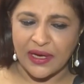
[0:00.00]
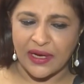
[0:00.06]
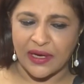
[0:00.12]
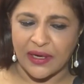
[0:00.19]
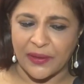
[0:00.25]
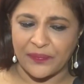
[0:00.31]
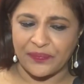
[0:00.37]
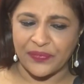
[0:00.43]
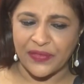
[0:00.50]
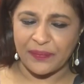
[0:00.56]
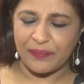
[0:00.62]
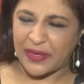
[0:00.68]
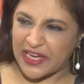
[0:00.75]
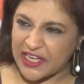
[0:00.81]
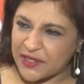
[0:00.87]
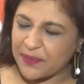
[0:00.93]

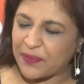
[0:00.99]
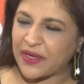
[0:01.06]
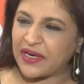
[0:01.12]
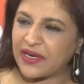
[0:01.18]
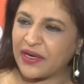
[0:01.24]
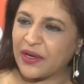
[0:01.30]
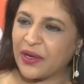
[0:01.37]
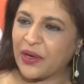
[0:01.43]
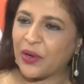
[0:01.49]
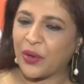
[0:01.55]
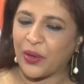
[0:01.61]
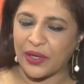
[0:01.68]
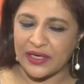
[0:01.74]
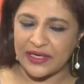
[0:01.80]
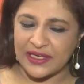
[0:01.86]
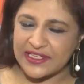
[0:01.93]
पेट पर
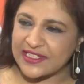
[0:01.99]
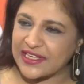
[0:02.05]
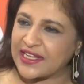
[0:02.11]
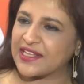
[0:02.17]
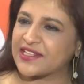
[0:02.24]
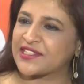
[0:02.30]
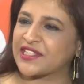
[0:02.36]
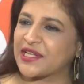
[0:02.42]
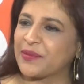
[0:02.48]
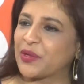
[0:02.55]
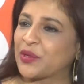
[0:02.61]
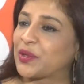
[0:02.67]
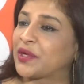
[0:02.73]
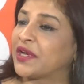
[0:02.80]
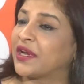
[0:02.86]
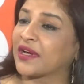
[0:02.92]
और निचले हिस्से में
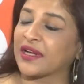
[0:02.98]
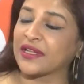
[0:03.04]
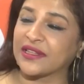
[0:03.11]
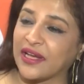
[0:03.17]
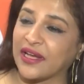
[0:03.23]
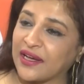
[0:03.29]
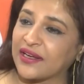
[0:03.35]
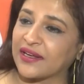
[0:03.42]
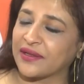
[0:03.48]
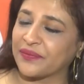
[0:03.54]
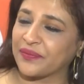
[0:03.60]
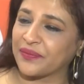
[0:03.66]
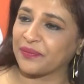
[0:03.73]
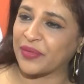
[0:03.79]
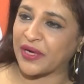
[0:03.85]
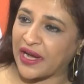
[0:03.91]
उन्होंने लगातार
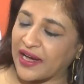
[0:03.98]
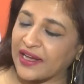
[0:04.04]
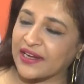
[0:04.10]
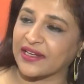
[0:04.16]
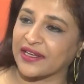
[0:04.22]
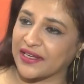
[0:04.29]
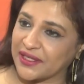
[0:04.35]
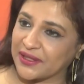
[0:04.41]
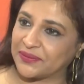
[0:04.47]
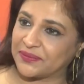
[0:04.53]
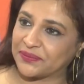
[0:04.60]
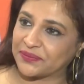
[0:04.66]
प्रहार करे